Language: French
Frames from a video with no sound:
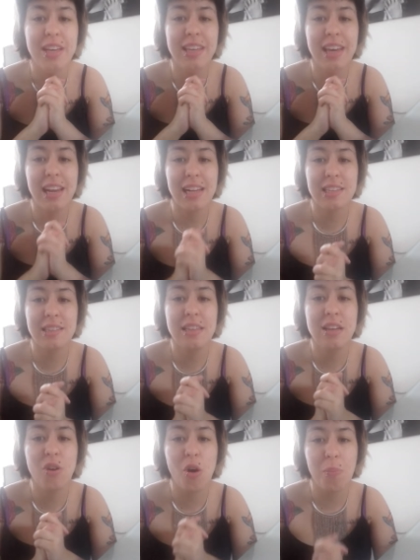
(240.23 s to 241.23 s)

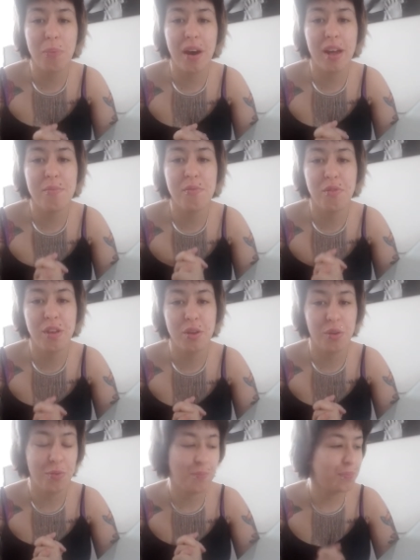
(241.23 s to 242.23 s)
Galaxy Grand Prime
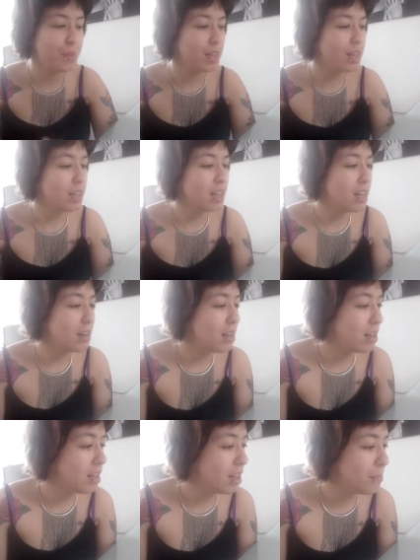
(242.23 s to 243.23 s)
VE.
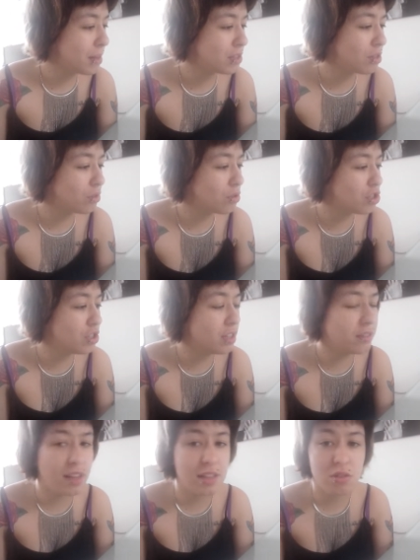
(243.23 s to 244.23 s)
Personne que je
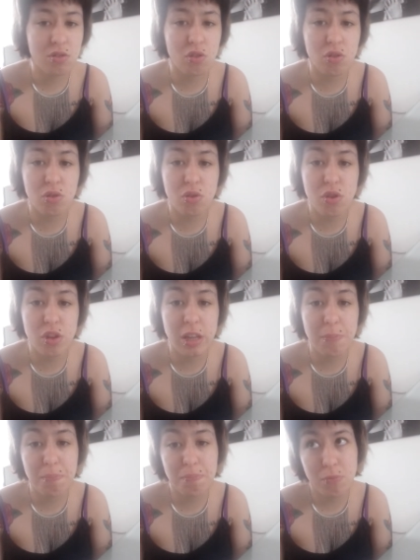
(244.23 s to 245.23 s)
déteste, il euh, y en
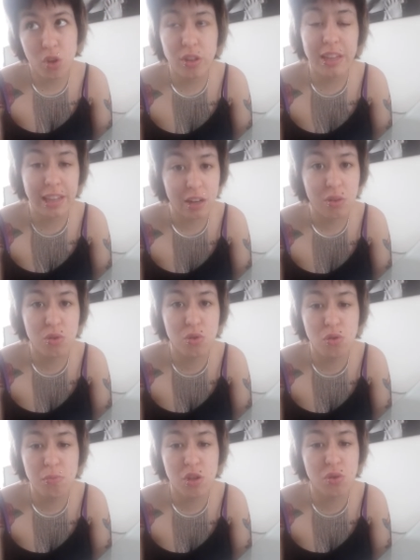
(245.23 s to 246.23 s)
a, a
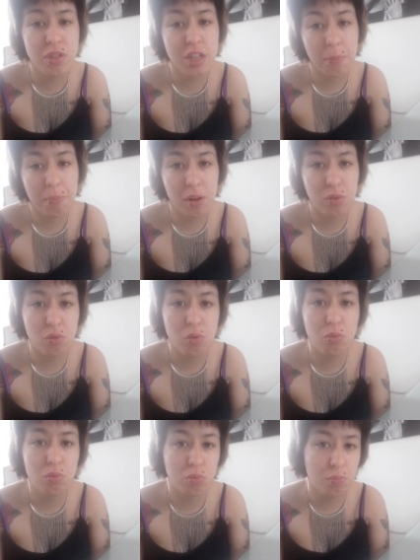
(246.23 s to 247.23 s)
quelques-unes, mais je ne dirai pas le nom
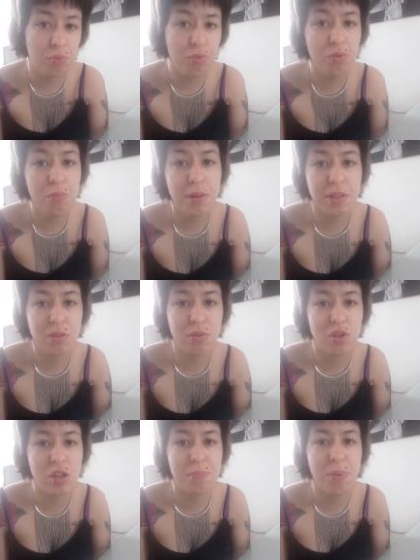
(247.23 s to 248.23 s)
non plus parce
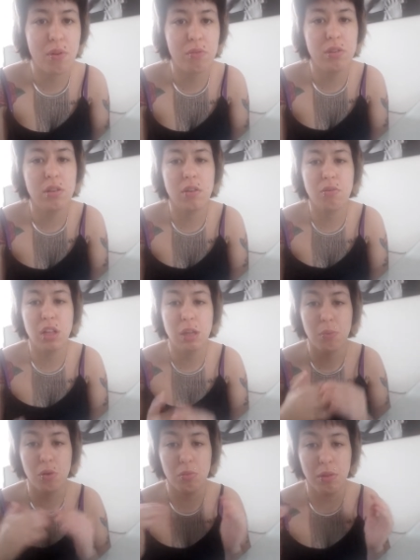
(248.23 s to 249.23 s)
que j'ai pas envie d'avoir
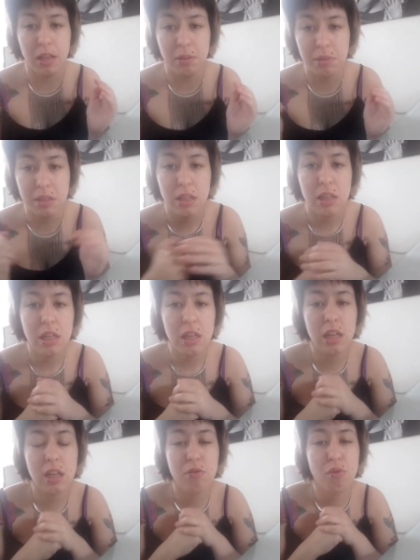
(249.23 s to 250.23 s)
des problèmes.
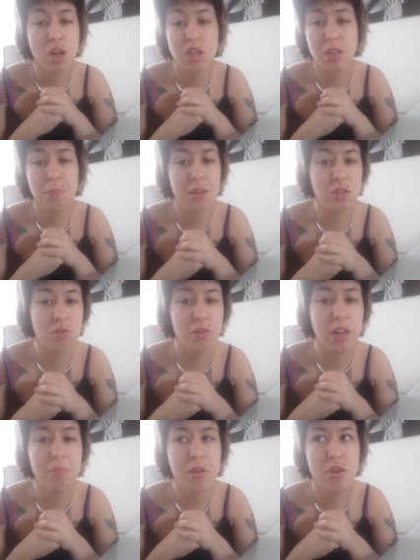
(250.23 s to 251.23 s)
Et voilà, c'est
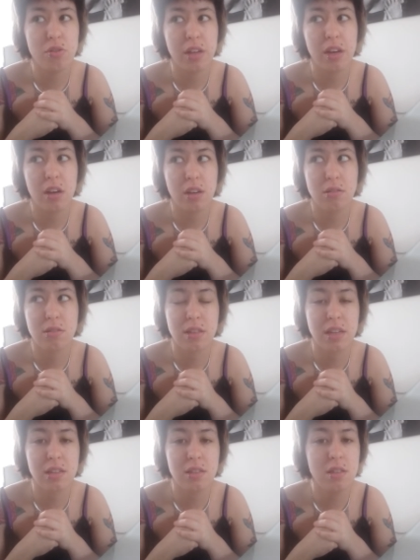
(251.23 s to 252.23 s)
personnel, mais il y en a
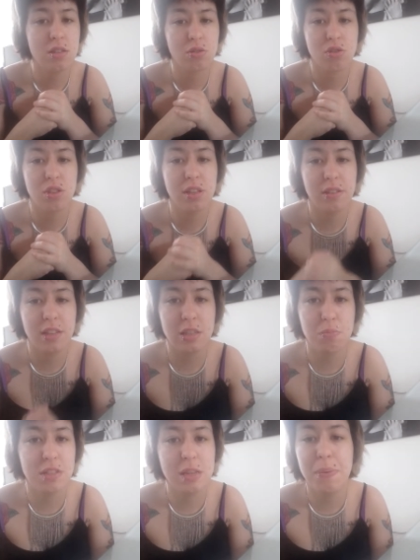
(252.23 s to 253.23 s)
5-6 que je
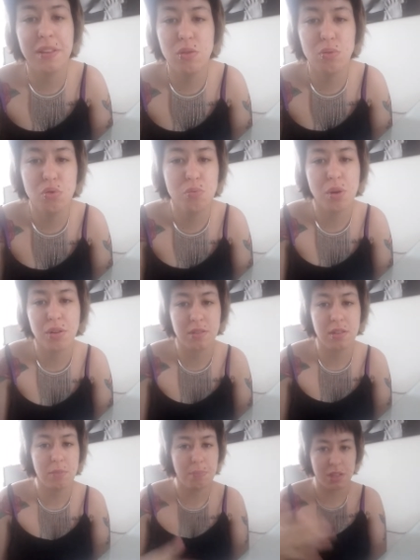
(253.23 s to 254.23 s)
déteste, mais c'est pas des youtubeurs,
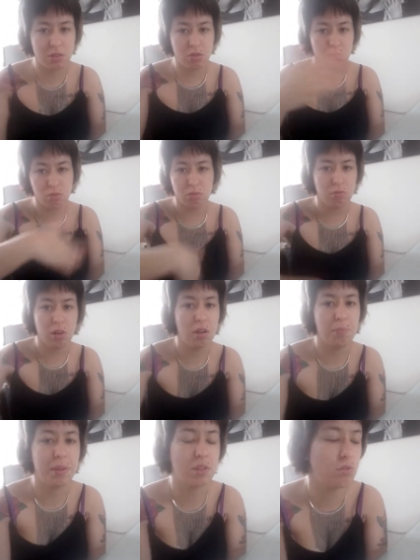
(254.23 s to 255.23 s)
c'est des personnes euh,
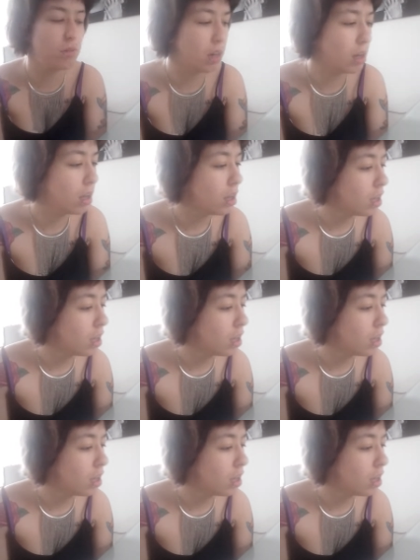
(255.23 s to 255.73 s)
voilà, personnelles.